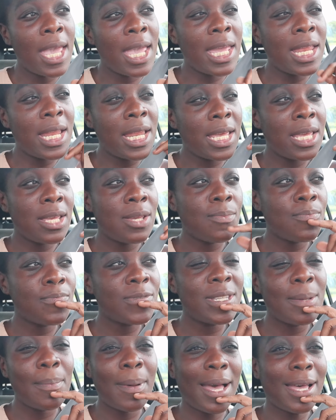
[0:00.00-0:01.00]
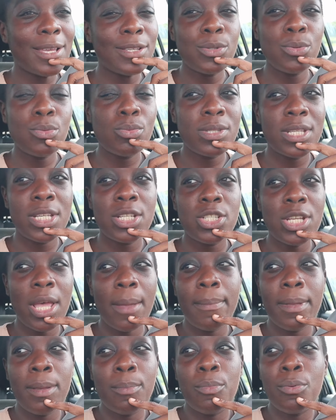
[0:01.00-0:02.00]
Et les séparations, c'est
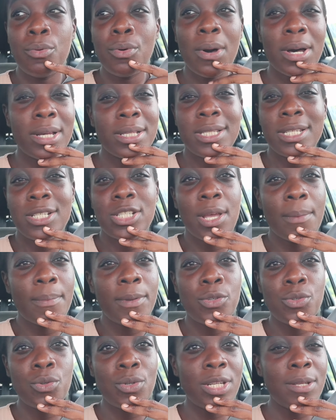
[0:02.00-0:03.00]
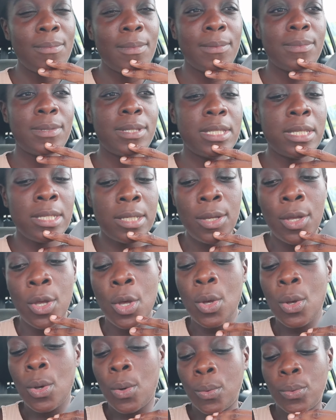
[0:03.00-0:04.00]
jamais beau, hein, c'est jamais joli, même si
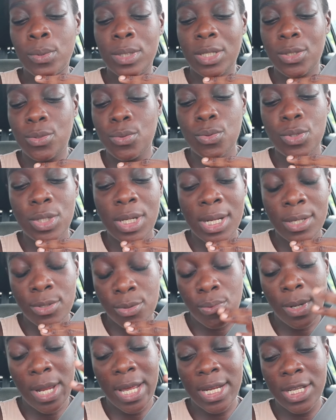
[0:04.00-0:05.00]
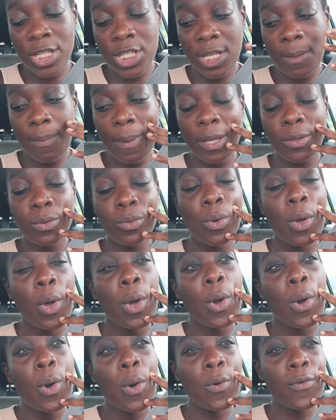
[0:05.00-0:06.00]
on est soulagé, pardon.
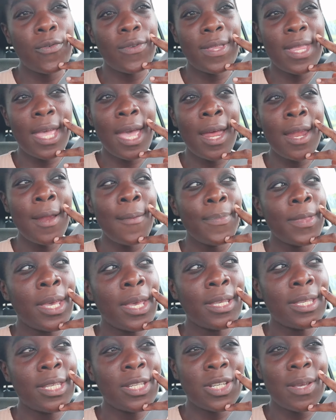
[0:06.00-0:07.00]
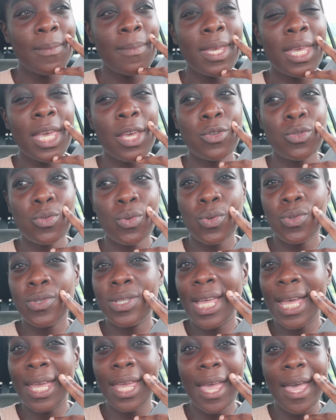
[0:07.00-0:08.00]
Au final, c'est jamais quelque chose dose
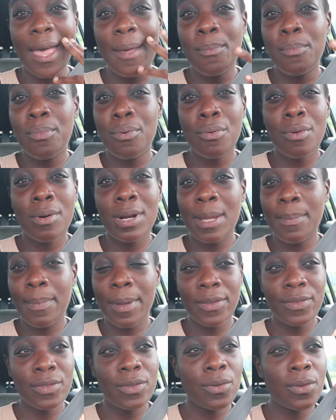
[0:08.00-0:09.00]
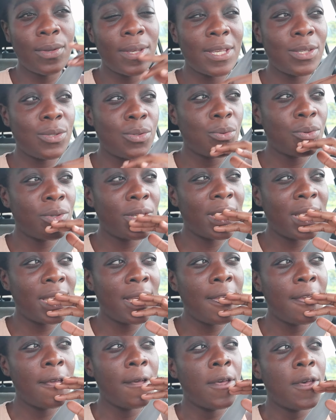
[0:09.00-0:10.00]
pour les personnes en question
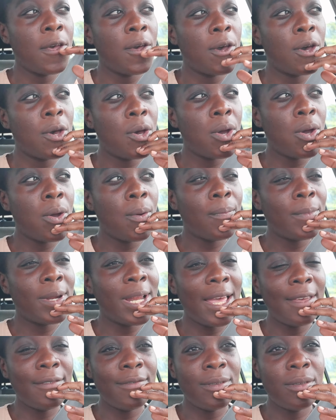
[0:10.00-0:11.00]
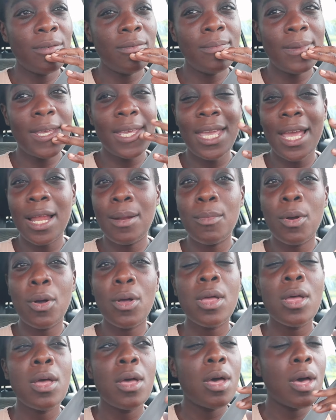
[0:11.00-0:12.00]
qui euh, la vivent, mais
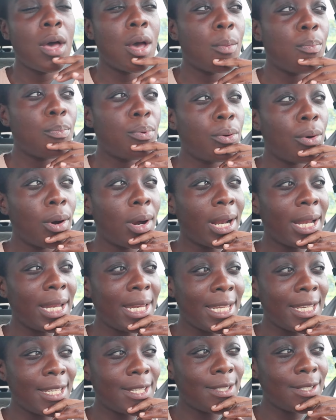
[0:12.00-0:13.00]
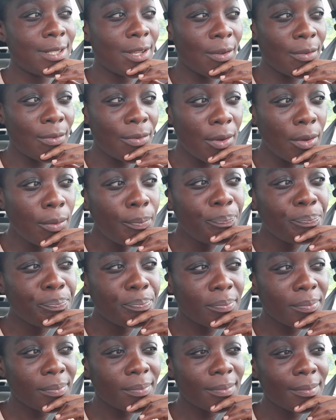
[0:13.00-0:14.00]
également euh, pour les enfants
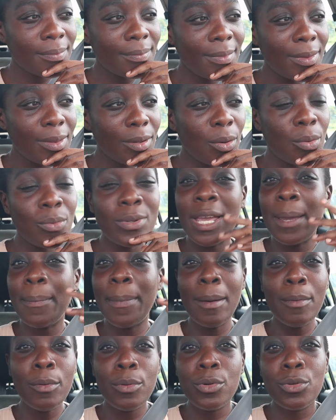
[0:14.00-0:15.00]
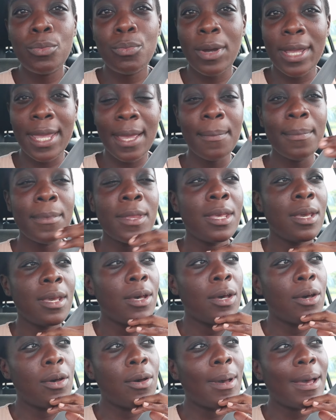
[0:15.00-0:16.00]
on n'avait pas beaucoup de moyens.
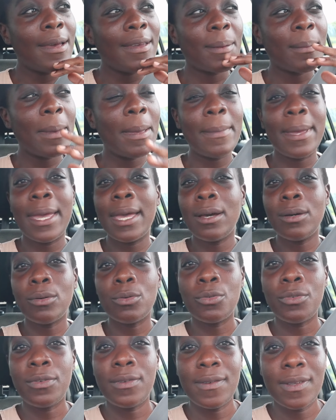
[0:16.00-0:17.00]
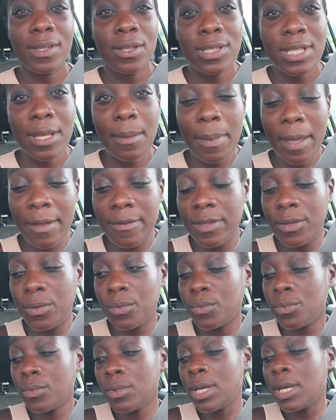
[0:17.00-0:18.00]
Euh, avec ma mère, on vivait dans un
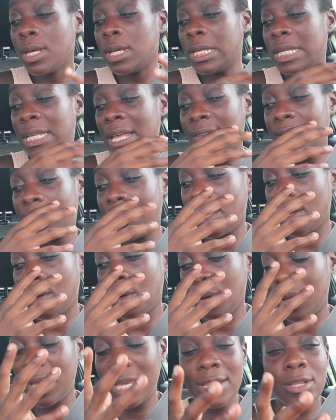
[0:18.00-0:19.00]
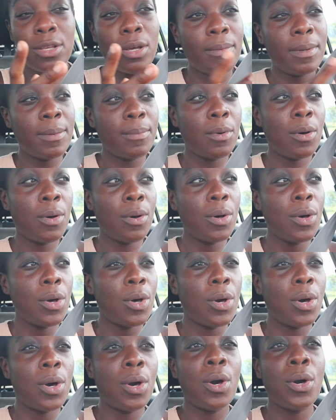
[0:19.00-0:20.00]
pavillon, il y avait énormément
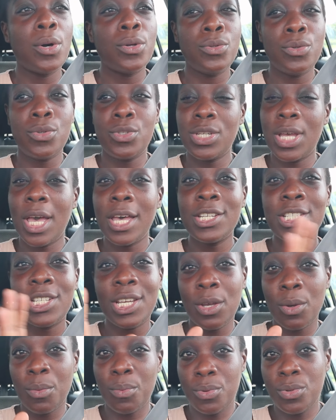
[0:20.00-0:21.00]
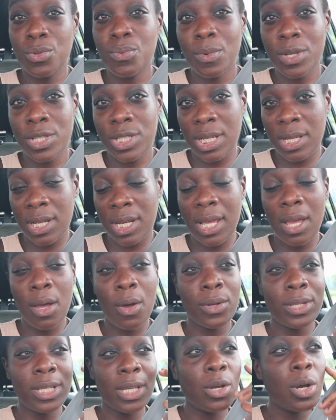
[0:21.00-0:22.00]
de charges et en plus moi j'allais
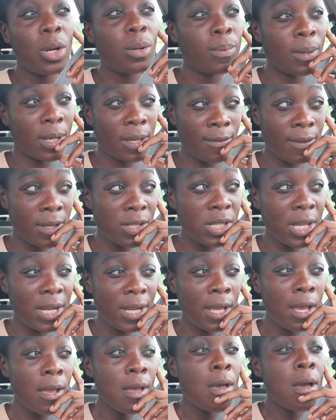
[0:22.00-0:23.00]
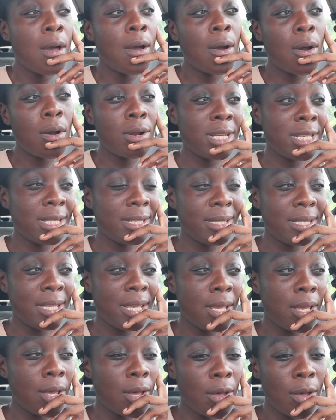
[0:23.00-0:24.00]
en école privée, j'allais en
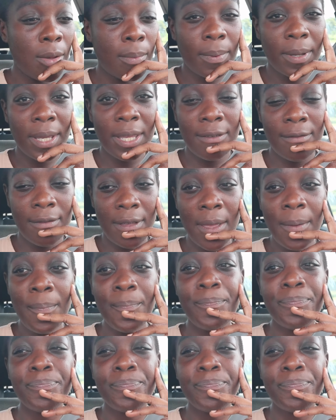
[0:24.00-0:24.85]
lycée privé.